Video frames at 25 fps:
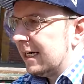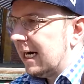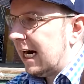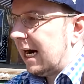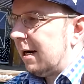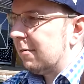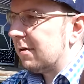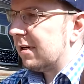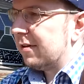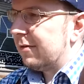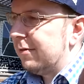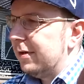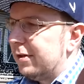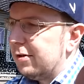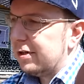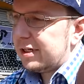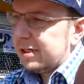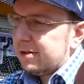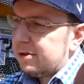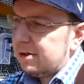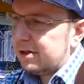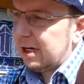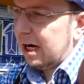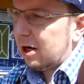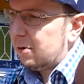Aber das Video geht
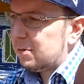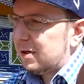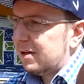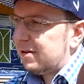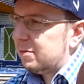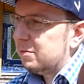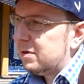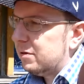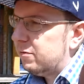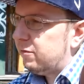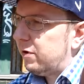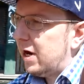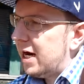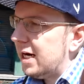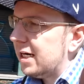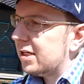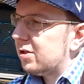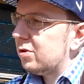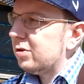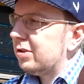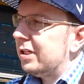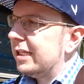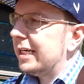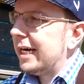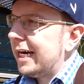nicht nur darum, dass ich mit dem
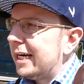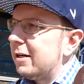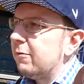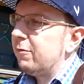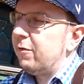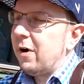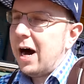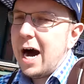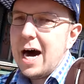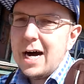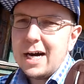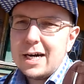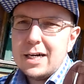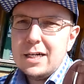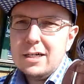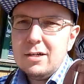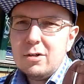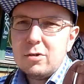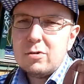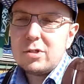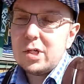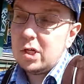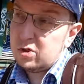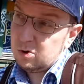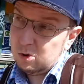Fahrrad durch die Gegend fahre
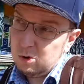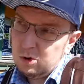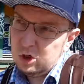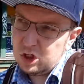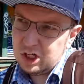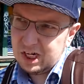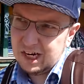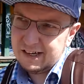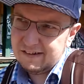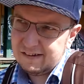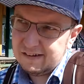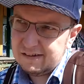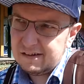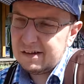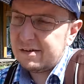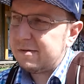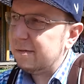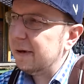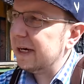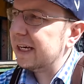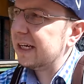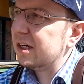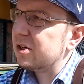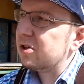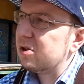und der Ton scheiße ist.
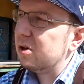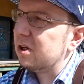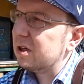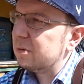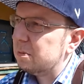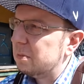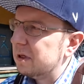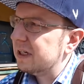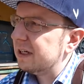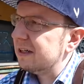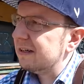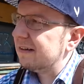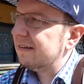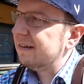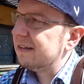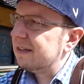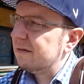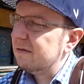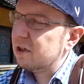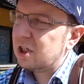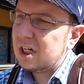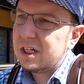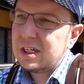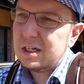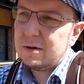Deswegen entschuldigt bitte, das liegt
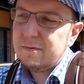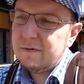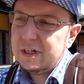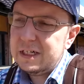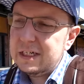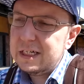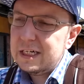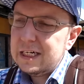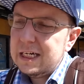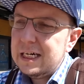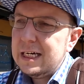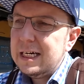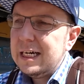wahrscheinlich am Wind.